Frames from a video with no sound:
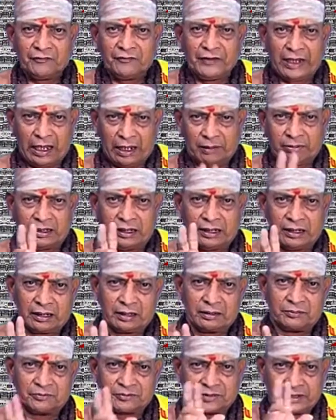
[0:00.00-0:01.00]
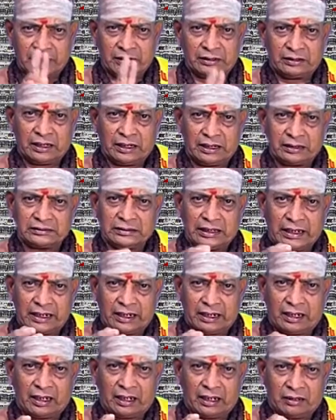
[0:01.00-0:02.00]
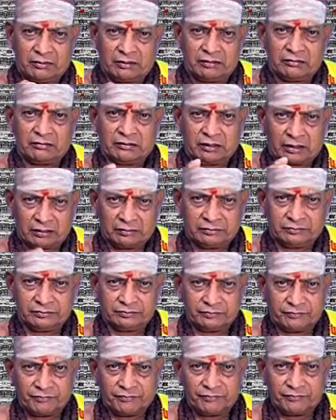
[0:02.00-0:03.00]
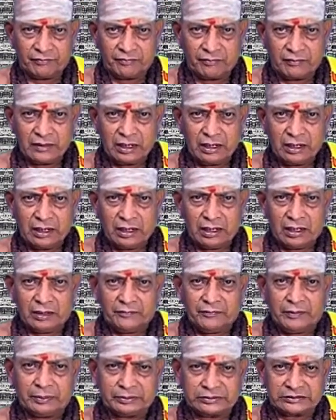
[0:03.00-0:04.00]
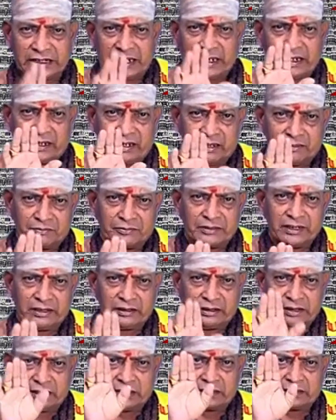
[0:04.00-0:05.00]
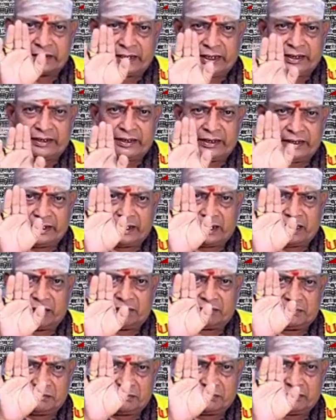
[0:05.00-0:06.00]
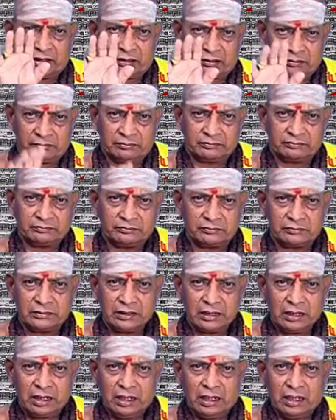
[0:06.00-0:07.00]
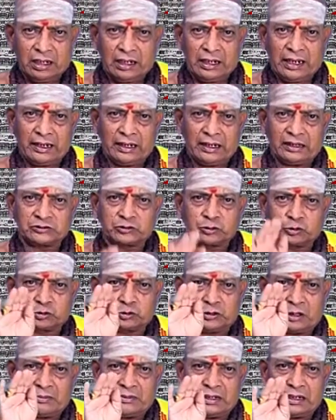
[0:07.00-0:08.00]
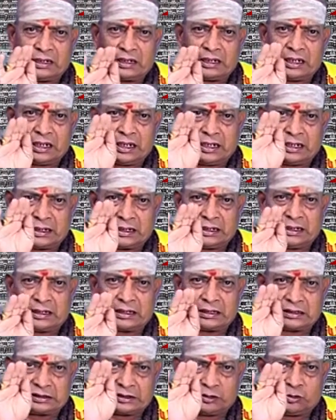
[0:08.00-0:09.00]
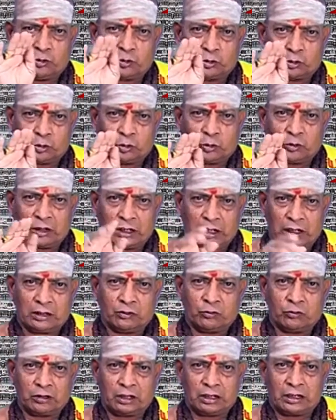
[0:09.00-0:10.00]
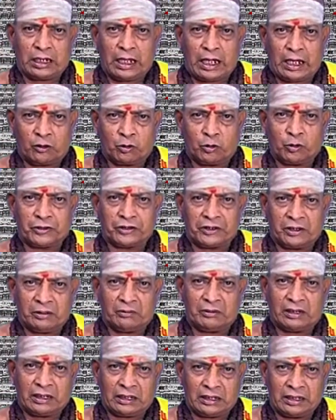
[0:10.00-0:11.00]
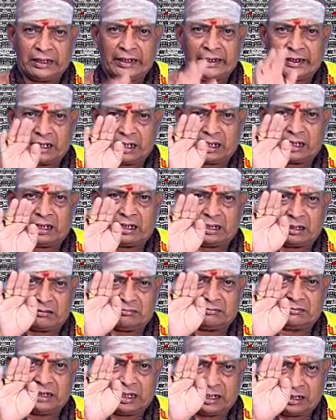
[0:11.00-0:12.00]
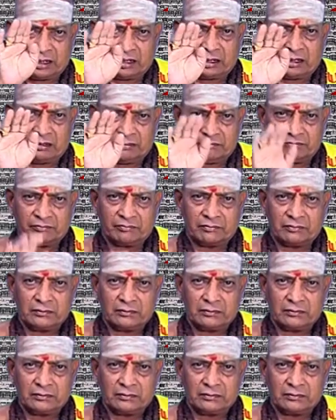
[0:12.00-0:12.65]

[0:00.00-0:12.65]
வியாபாரம் செய்தால் தனலாபம் வரும் விவசாயம் செய்தால் தானிய லாபம் வரும் நல்ல சுத்தமான ஆகாரத்தை உட்கொண்டால் உடல் ஆரோக்கியமாக நீண்டகாலம் வாழலாம்